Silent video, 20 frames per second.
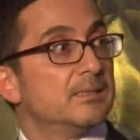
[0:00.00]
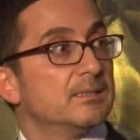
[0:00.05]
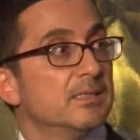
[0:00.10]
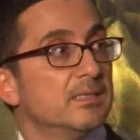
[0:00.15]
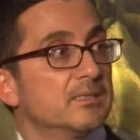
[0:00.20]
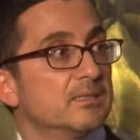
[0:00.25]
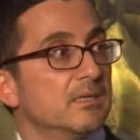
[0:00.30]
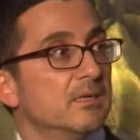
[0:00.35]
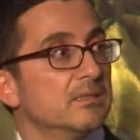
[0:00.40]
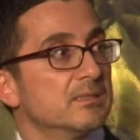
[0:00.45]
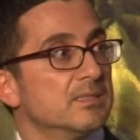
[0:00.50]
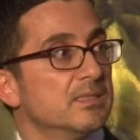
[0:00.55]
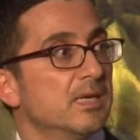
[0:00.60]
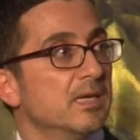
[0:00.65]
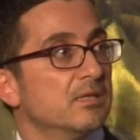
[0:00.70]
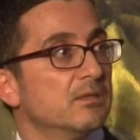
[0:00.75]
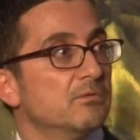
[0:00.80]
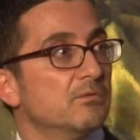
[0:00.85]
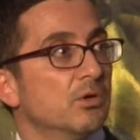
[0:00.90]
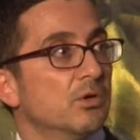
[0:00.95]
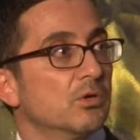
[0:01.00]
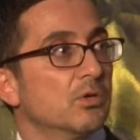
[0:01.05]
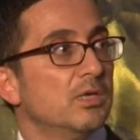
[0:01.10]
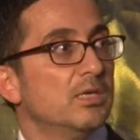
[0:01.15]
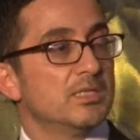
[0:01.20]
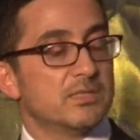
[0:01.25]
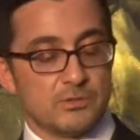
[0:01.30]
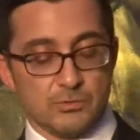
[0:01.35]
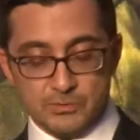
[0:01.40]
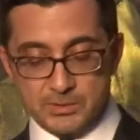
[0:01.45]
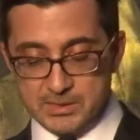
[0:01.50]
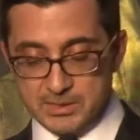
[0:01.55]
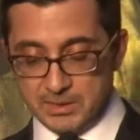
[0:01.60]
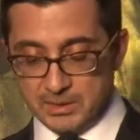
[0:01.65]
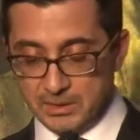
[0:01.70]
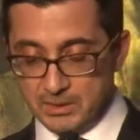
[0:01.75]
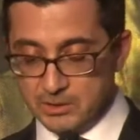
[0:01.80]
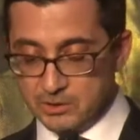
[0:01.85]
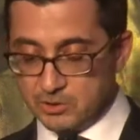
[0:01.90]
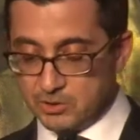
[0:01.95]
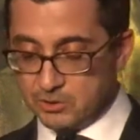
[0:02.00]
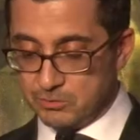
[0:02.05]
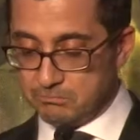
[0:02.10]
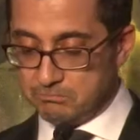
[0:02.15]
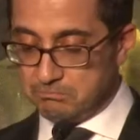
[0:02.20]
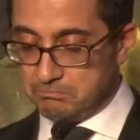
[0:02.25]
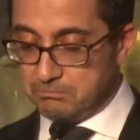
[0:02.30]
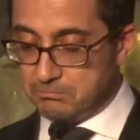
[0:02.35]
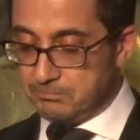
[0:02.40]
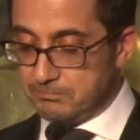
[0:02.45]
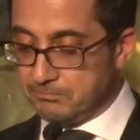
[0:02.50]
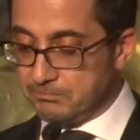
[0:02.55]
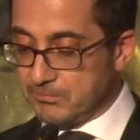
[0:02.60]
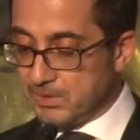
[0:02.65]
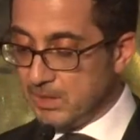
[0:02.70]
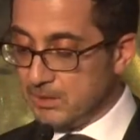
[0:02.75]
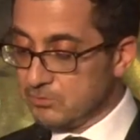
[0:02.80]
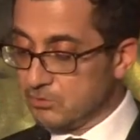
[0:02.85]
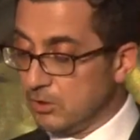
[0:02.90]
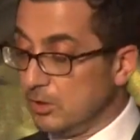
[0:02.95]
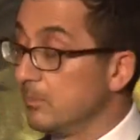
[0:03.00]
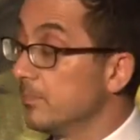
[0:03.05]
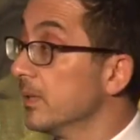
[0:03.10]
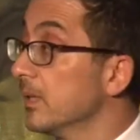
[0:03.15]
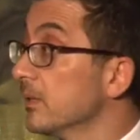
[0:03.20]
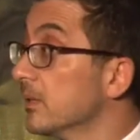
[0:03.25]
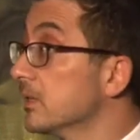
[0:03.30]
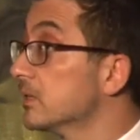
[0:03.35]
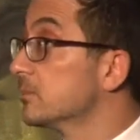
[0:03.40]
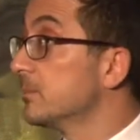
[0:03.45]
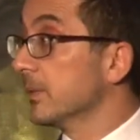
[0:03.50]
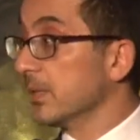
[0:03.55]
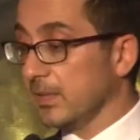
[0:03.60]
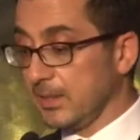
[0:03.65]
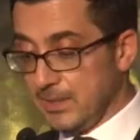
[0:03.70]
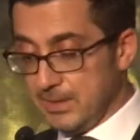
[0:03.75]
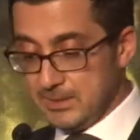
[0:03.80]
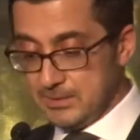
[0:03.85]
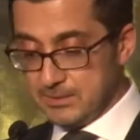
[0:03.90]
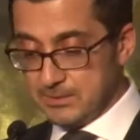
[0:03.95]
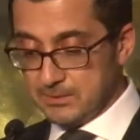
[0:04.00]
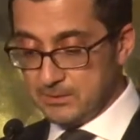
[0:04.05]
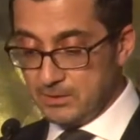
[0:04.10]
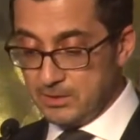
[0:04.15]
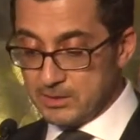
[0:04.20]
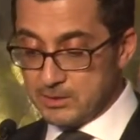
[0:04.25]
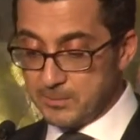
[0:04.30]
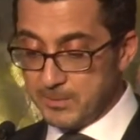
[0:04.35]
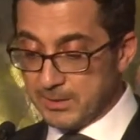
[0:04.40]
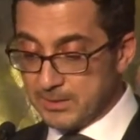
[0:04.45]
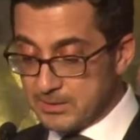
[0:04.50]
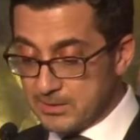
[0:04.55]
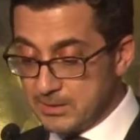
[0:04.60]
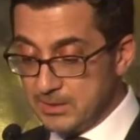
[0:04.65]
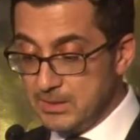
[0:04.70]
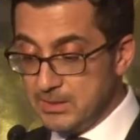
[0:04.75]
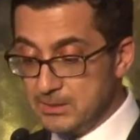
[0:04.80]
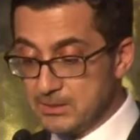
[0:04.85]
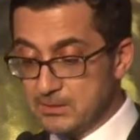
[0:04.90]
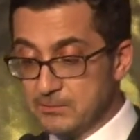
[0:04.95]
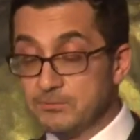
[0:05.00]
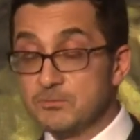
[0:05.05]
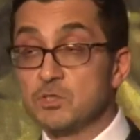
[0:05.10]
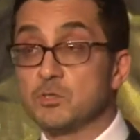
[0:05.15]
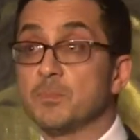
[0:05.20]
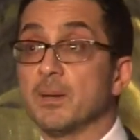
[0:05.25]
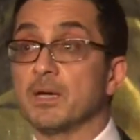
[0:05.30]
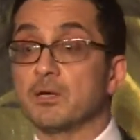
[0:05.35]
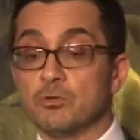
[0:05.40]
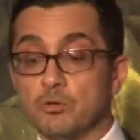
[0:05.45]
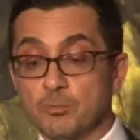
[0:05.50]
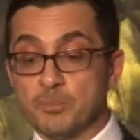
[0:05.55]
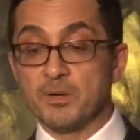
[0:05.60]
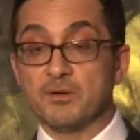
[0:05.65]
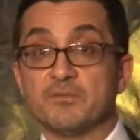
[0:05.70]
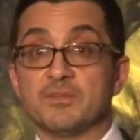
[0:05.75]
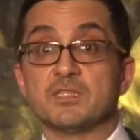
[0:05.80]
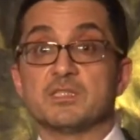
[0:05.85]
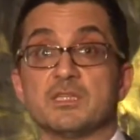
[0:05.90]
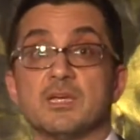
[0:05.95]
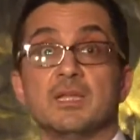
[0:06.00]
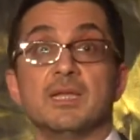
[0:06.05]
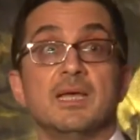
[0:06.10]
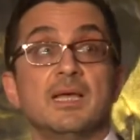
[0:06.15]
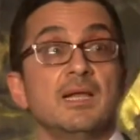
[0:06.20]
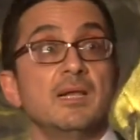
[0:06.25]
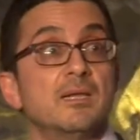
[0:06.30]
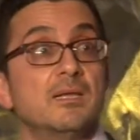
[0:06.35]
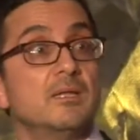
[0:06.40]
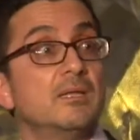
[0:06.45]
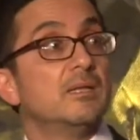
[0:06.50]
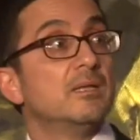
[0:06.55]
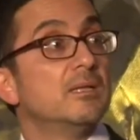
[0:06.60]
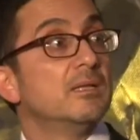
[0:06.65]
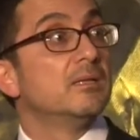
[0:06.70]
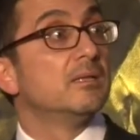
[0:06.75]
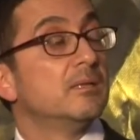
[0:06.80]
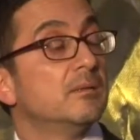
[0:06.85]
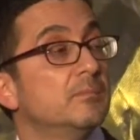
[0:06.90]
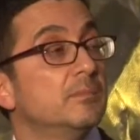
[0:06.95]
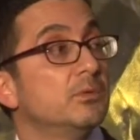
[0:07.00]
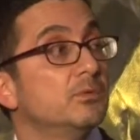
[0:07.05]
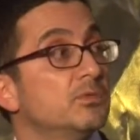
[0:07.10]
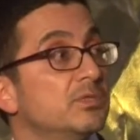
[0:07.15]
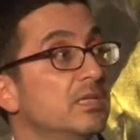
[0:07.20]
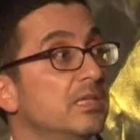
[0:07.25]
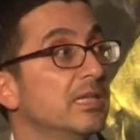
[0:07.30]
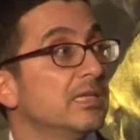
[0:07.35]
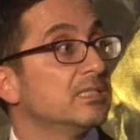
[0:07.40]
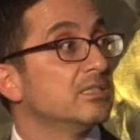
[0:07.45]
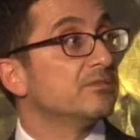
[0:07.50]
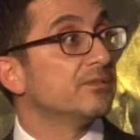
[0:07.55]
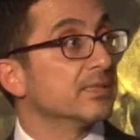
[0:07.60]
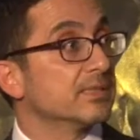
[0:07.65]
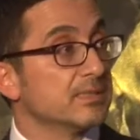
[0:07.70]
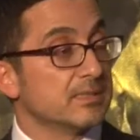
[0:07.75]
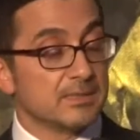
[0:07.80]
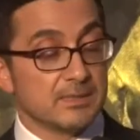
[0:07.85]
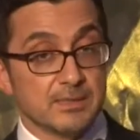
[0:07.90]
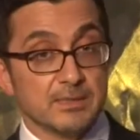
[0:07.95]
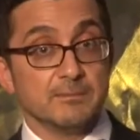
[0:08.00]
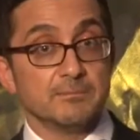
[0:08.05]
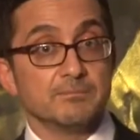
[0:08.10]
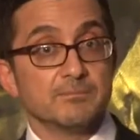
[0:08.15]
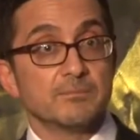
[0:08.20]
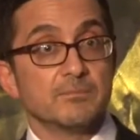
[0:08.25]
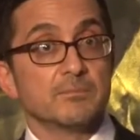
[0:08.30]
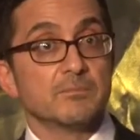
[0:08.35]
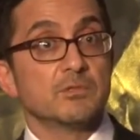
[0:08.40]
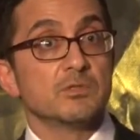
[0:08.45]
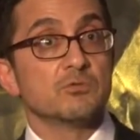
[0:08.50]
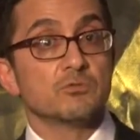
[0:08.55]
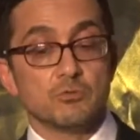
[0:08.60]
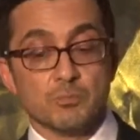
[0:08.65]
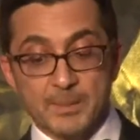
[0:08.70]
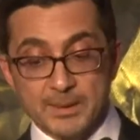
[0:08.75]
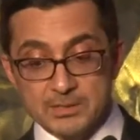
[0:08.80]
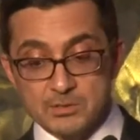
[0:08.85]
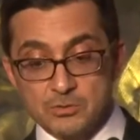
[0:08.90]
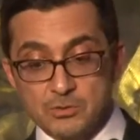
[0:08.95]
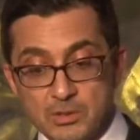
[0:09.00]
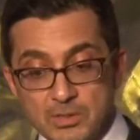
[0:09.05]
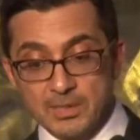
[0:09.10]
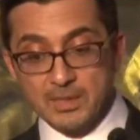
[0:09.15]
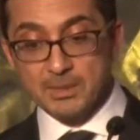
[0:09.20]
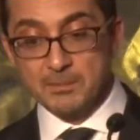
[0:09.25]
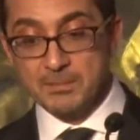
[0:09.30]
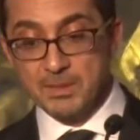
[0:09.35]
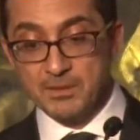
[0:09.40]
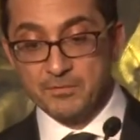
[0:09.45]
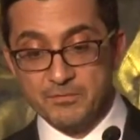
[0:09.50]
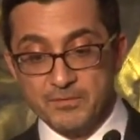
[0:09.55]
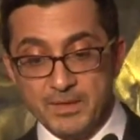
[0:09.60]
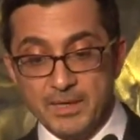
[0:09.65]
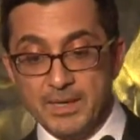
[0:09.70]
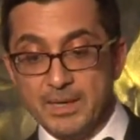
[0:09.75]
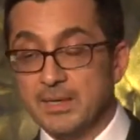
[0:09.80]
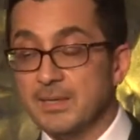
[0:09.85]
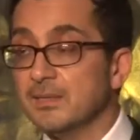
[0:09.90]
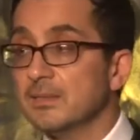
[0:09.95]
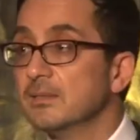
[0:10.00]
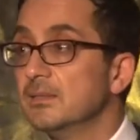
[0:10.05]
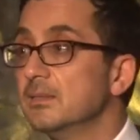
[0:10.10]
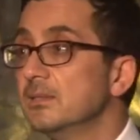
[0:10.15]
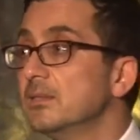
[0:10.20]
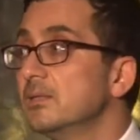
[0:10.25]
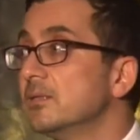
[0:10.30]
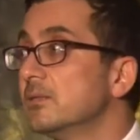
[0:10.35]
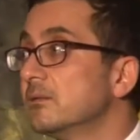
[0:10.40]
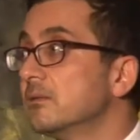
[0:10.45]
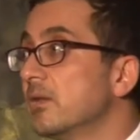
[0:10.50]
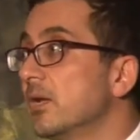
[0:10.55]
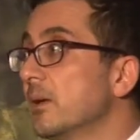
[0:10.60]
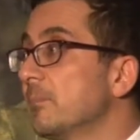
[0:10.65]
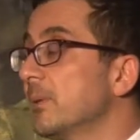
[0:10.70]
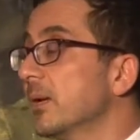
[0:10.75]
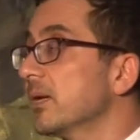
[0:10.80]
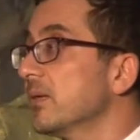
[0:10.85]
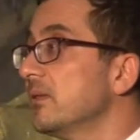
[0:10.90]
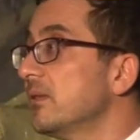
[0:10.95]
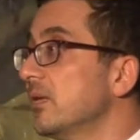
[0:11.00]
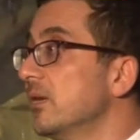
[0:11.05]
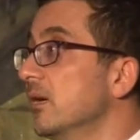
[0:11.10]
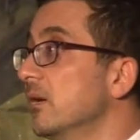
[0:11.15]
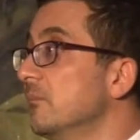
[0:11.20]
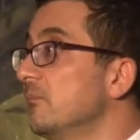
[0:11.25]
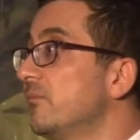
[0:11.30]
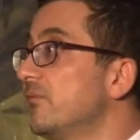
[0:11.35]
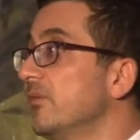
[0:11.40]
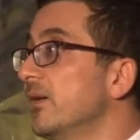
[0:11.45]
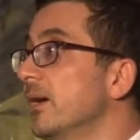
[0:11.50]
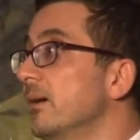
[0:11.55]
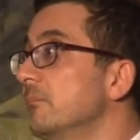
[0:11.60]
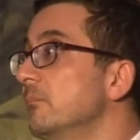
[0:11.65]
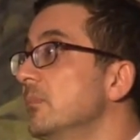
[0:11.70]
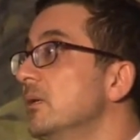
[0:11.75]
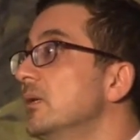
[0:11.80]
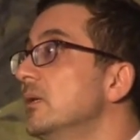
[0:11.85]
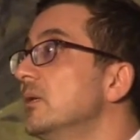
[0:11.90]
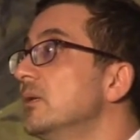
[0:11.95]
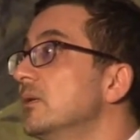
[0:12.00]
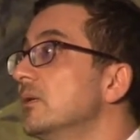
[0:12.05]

C'est extraordinaire de voir une liste aussi riche tant sur le plan de l'expérience, de l'expertise, du parcours professionnel, mais aussi de la diversité. Je suis particulièrement fier de la parité homme-femme